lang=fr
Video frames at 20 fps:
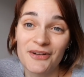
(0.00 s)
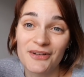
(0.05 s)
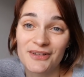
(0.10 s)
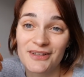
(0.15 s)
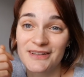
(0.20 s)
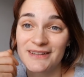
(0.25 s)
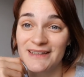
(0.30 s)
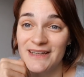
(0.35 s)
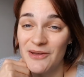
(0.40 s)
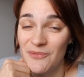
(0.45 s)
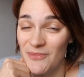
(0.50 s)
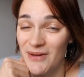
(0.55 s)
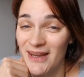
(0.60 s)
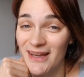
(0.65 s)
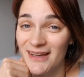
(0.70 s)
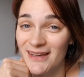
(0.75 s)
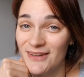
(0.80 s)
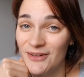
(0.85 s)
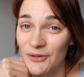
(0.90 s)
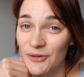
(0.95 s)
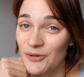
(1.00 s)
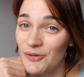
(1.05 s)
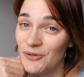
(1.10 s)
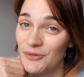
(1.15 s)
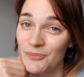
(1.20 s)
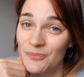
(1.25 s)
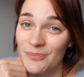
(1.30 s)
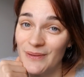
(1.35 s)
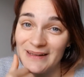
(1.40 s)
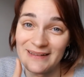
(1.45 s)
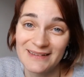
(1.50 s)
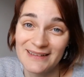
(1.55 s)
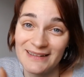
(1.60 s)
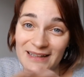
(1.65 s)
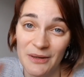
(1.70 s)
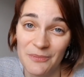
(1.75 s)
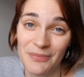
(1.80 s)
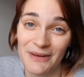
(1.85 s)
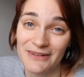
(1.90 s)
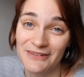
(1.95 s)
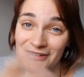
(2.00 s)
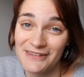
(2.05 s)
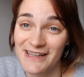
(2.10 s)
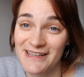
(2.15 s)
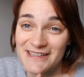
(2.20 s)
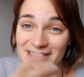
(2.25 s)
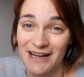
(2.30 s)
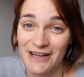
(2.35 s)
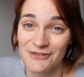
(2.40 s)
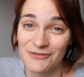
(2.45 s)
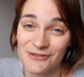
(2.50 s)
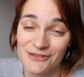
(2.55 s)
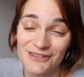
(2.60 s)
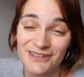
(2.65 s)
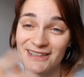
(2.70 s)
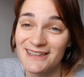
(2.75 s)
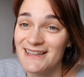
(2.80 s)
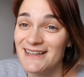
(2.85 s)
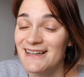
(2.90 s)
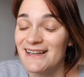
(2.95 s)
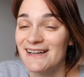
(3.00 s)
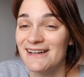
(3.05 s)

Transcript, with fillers: entre guillemets, et de passer d'un personnage à un autre.